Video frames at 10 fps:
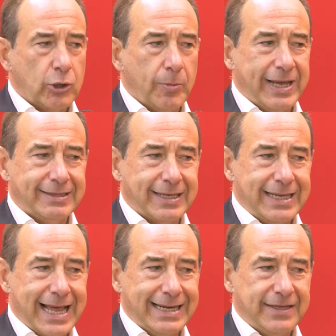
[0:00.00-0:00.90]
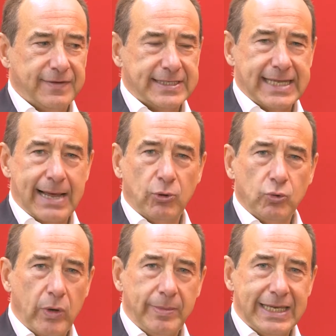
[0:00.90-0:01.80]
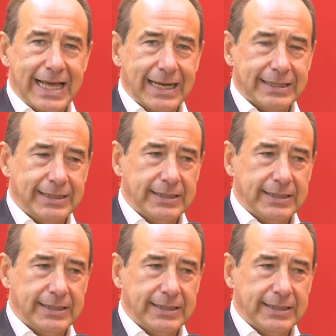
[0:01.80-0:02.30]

come italiani investiamo 2 miliardi